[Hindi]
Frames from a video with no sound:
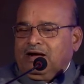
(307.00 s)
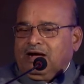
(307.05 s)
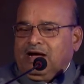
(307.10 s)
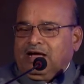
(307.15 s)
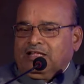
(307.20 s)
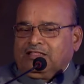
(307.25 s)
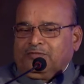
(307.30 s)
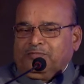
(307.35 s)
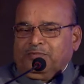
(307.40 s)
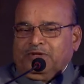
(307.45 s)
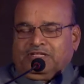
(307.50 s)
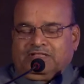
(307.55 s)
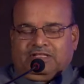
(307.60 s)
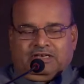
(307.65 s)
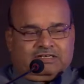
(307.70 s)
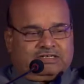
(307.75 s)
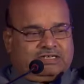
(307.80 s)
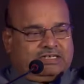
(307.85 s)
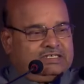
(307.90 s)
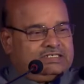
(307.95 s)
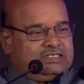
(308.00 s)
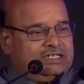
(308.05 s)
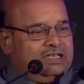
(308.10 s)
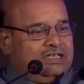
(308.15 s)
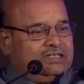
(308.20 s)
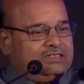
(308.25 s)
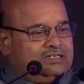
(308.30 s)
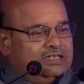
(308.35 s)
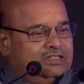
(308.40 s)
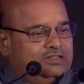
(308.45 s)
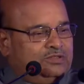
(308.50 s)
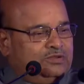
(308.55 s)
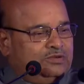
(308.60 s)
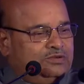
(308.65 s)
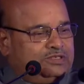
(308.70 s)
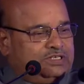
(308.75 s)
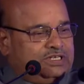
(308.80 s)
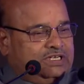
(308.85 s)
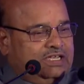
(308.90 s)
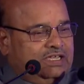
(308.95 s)
आत्मिक दृष्टि से
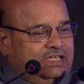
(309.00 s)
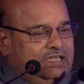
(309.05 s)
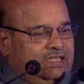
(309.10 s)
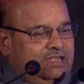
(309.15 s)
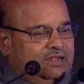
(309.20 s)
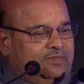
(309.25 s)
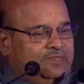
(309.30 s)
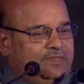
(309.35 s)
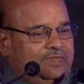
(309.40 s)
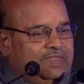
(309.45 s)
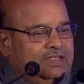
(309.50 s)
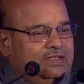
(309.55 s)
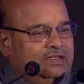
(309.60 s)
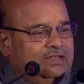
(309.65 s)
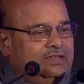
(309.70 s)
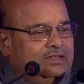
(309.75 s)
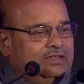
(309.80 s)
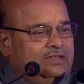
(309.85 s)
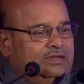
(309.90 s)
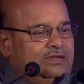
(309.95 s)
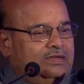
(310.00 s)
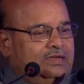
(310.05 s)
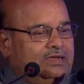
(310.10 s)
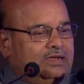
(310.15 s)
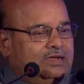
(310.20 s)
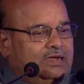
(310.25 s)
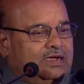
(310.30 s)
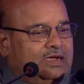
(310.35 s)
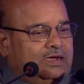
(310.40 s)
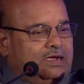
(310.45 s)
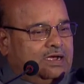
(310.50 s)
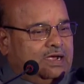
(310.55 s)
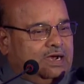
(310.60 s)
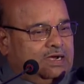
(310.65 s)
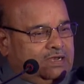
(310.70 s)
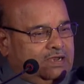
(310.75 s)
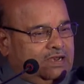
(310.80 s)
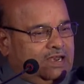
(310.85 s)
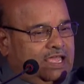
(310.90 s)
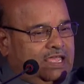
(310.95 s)
असंतुष्ट है
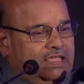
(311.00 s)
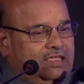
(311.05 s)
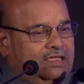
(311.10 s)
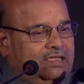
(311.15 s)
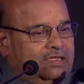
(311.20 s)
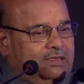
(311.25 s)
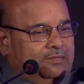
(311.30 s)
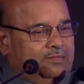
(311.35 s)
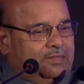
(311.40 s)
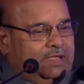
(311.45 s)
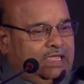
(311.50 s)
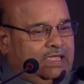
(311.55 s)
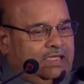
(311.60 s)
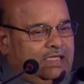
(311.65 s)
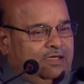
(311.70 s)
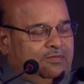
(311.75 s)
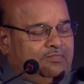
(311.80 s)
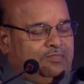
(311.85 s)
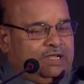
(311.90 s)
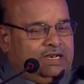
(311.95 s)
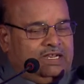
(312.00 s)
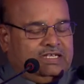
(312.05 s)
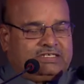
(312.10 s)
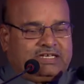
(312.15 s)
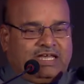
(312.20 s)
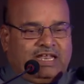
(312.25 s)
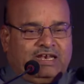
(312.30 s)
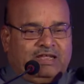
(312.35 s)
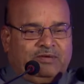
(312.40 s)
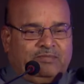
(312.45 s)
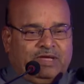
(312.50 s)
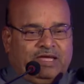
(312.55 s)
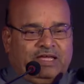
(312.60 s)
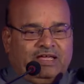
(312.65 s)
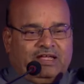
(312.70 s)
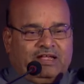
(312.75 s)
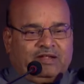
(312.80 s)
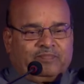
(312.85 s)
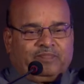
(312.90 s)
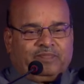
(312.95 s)
कठिनाई है में है परेशानी में
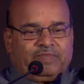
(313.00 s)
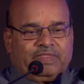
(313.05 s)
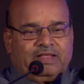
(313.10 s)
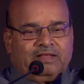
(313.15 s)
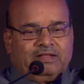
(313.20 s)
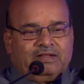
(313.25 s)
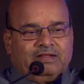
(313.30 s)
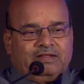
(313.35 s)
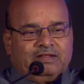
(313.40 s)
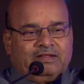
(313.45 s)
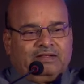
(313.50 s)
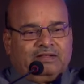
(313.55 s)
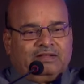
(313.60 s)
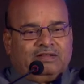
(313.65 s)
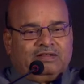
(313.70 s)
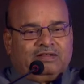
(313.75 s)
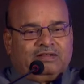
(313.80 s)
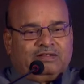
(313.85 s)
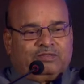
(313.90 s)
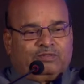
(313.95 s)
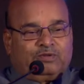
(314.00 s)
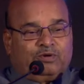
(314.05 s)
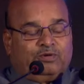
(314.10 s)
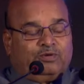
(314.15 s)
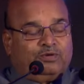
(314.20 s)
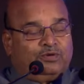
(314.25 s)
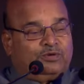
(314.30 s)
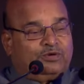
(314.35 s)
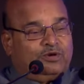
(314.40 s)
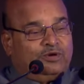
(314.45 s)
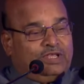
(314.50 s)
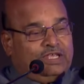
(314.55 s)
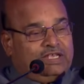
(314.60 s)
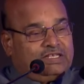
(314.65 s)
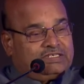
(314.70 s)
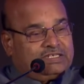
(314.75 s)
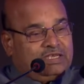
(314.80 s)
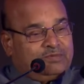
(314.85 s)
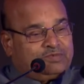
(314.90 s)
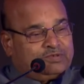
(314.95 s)
है तो उनको ये
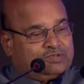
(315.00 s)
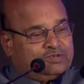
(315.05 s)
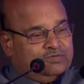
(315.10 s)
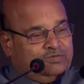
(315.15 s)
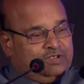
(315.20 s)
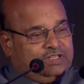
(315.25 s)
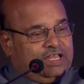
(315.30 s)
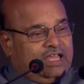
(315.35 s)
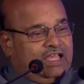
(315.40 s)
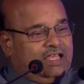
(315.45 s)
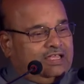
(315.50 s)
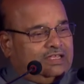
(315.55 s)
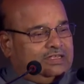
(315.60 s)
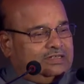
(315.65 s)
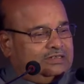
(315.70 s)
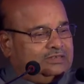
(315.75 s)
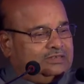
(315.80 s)
सब सुविधाएं